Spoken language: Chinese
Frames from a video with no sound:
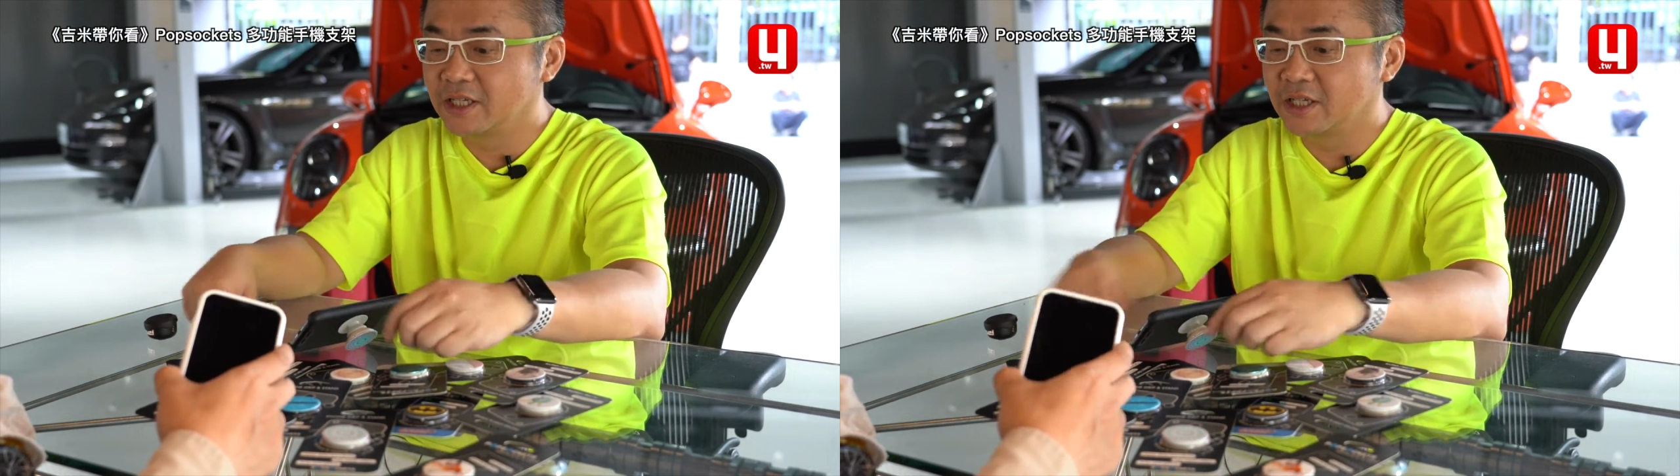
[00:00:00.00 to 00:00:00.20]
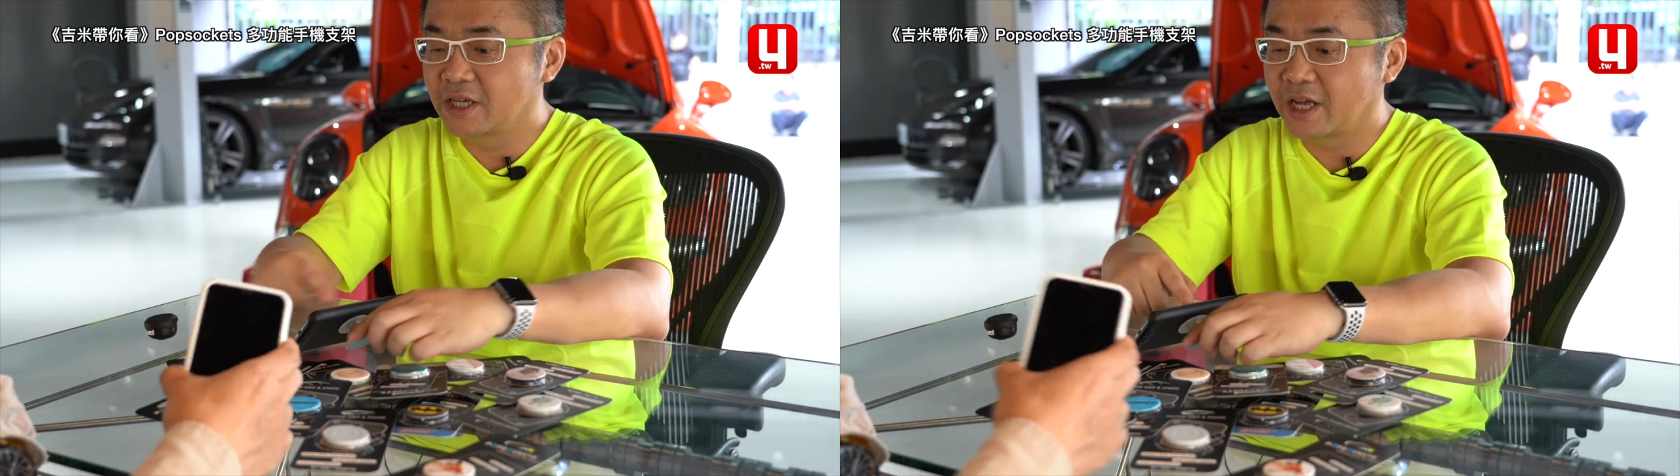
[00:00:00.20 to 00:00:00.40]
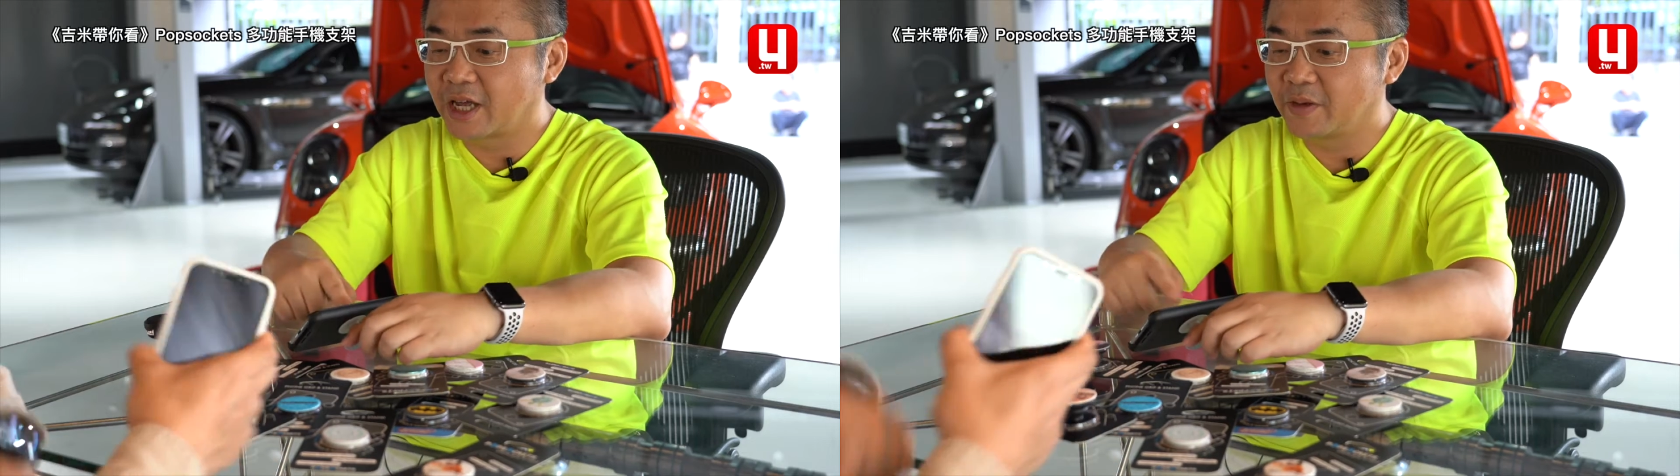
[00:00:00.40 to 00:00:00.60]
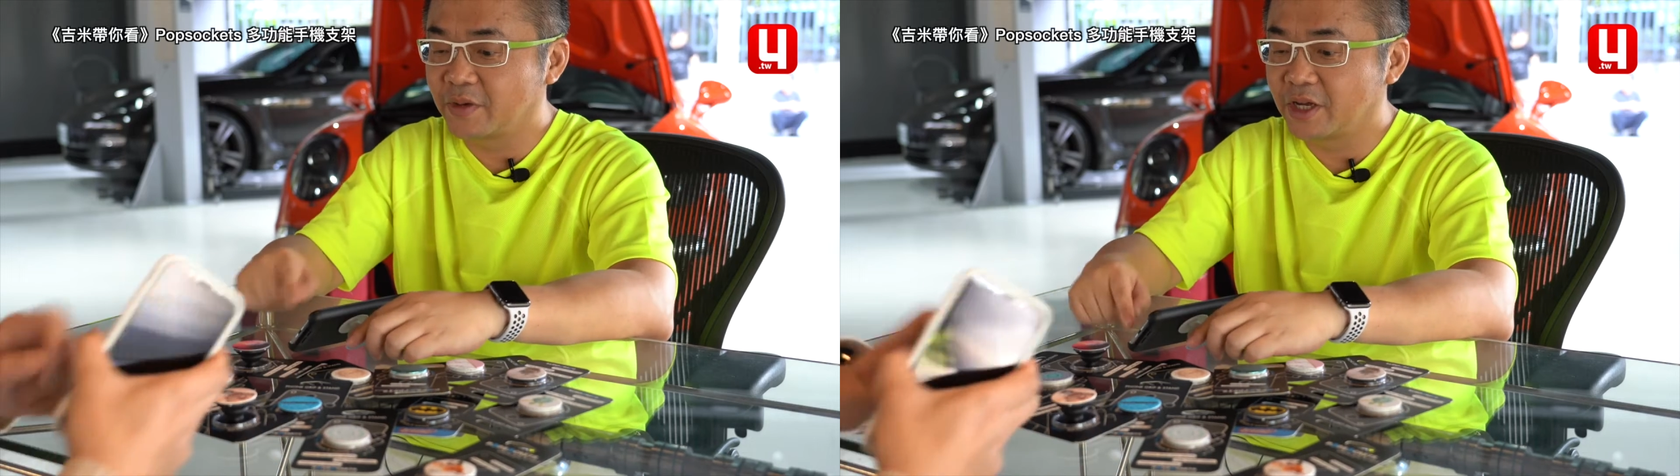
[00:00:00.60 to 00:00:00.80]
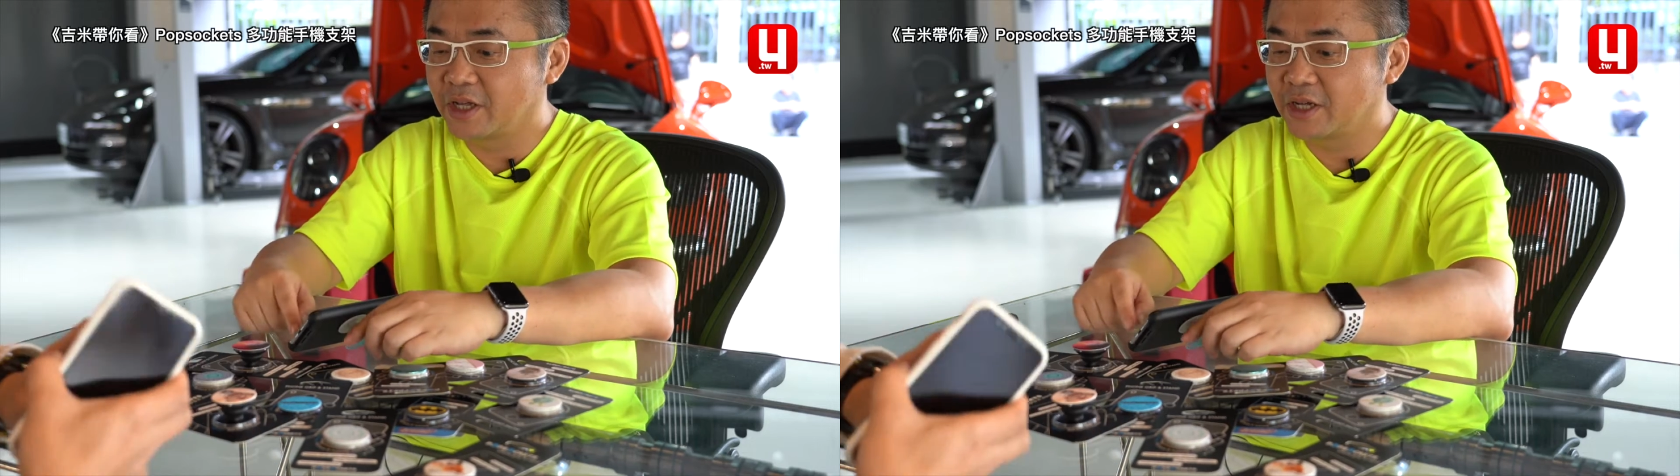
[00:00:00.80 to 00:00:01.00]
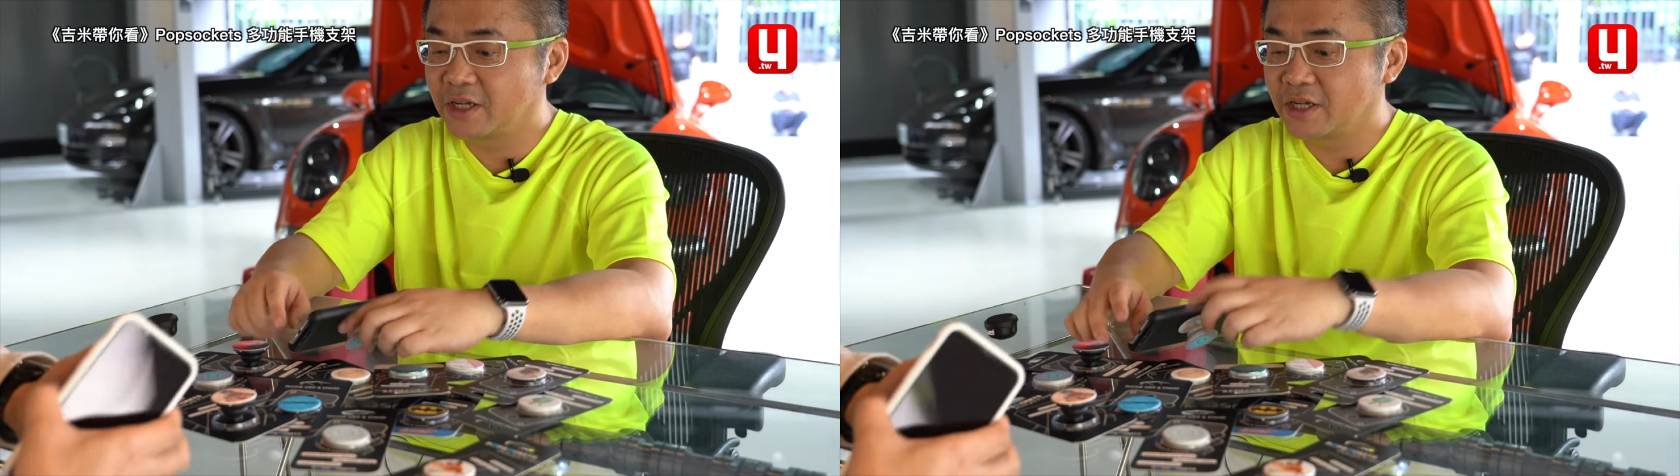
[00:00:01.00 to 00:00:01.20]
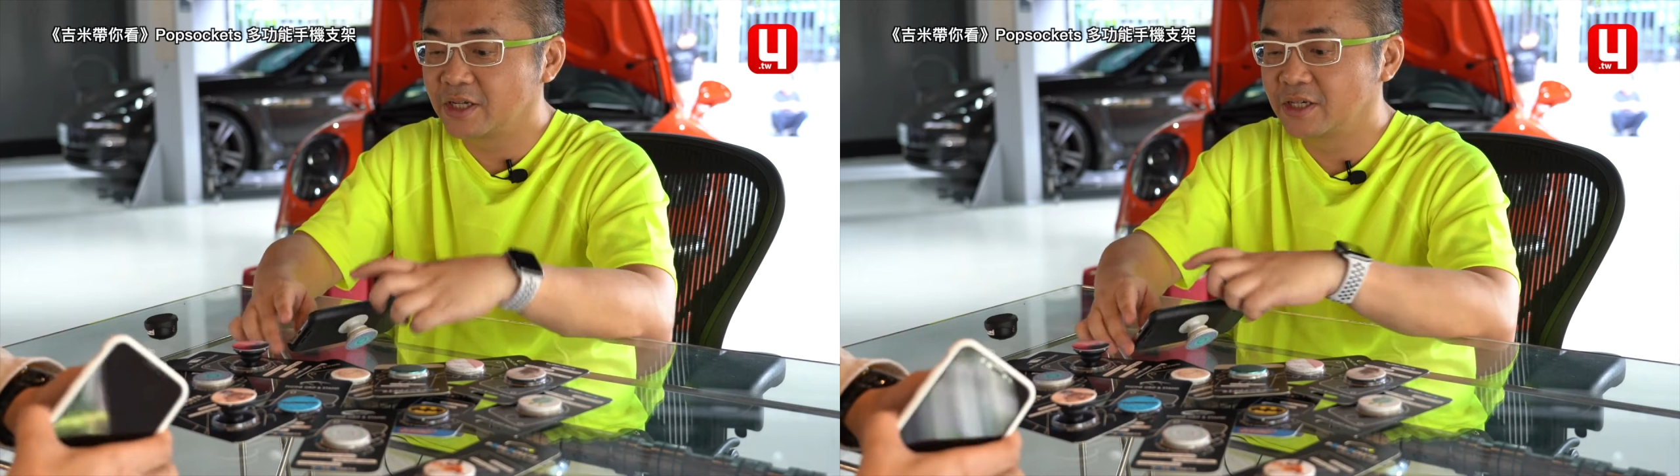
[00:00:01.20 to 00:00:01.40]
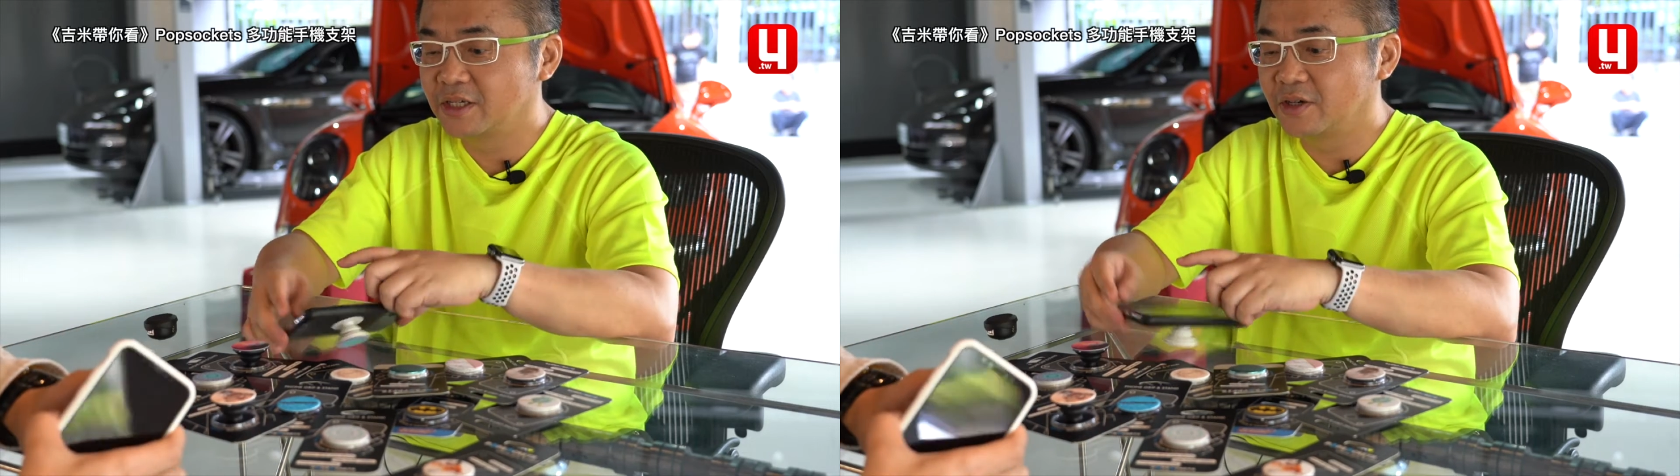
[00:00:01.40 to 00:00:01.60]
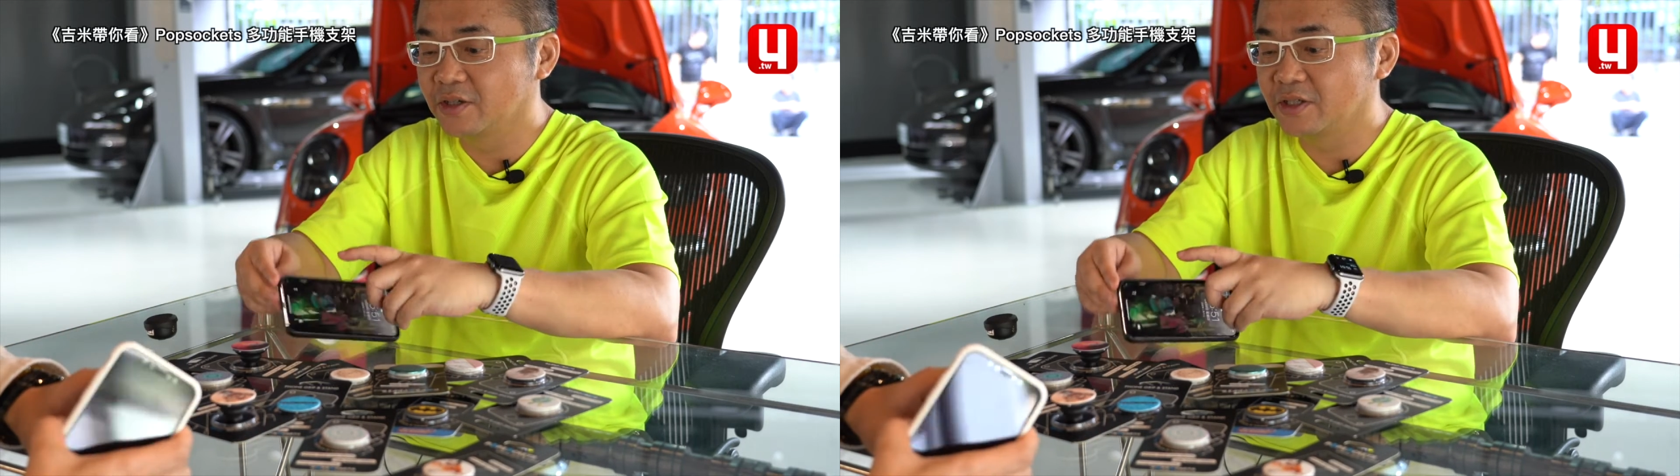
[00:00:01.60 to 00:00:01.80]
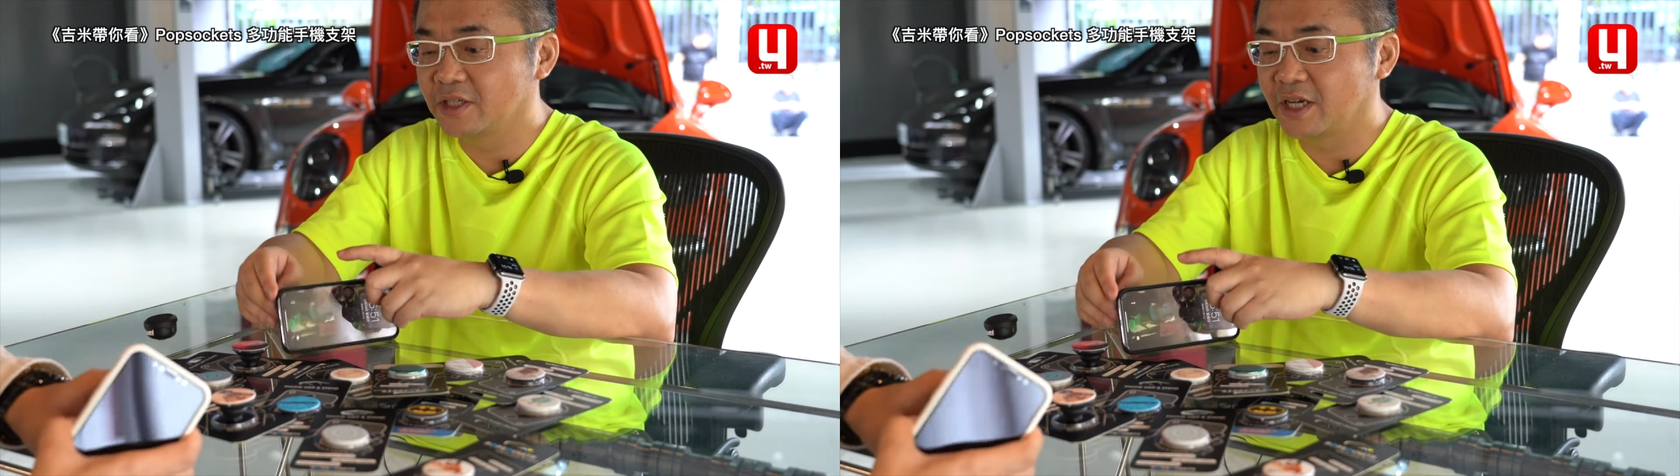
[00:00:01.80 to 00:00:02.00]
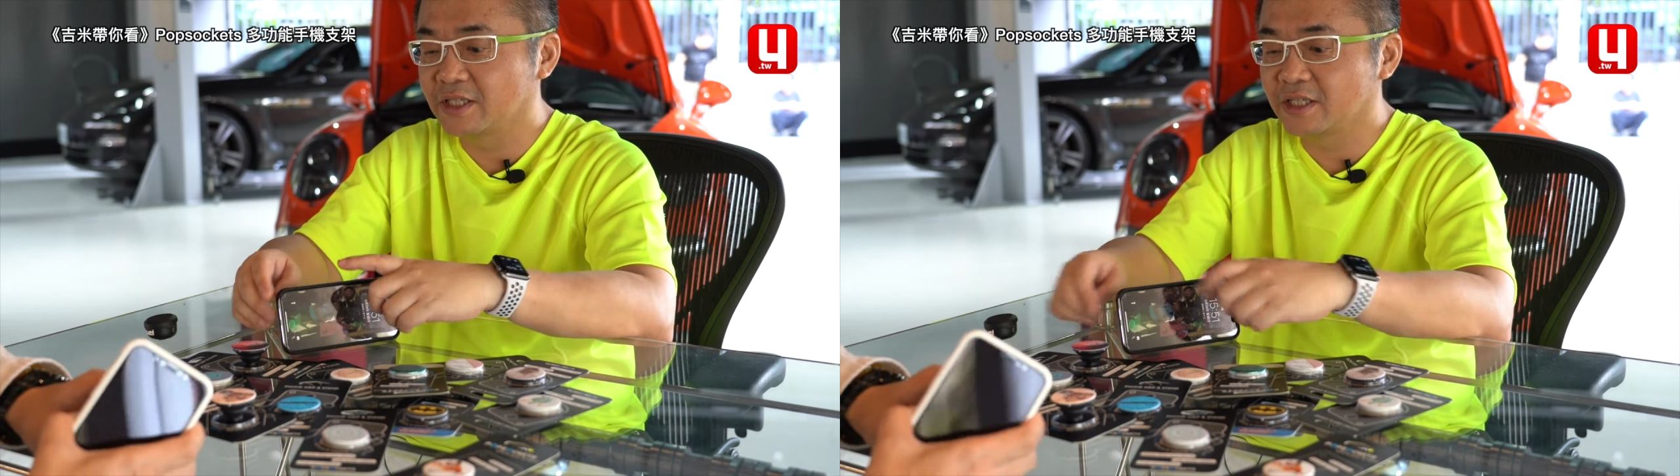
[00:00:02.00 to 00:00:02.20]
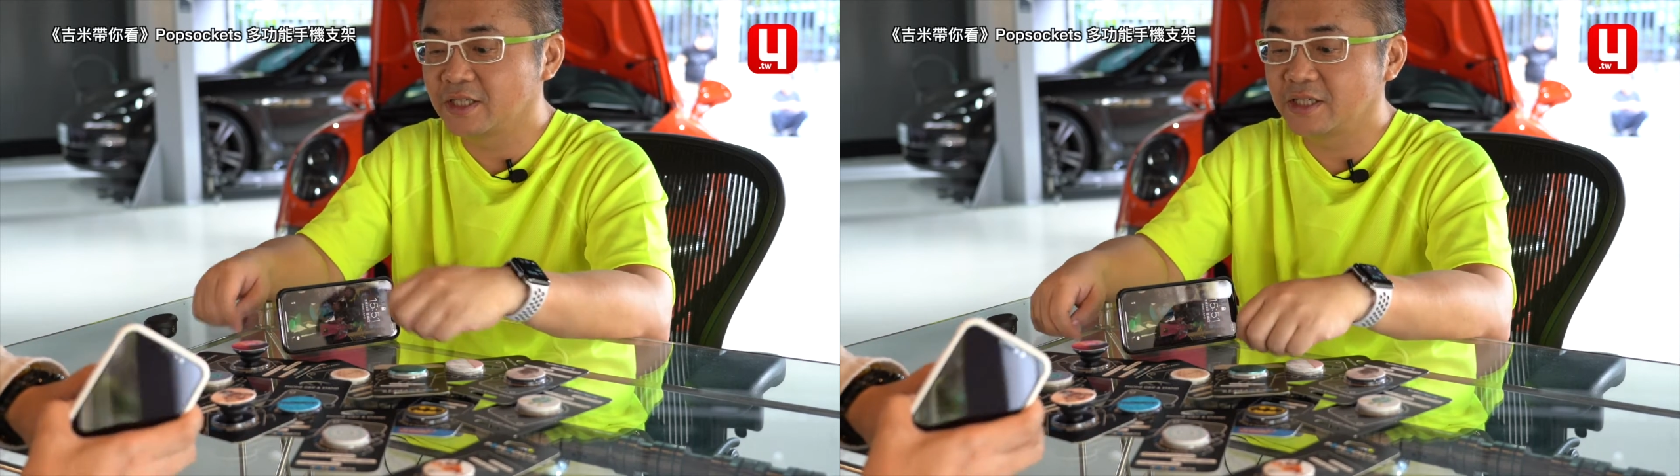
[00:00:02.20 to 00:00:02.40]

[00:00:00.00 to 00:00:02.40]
现在可以看影片，对，我是这样子，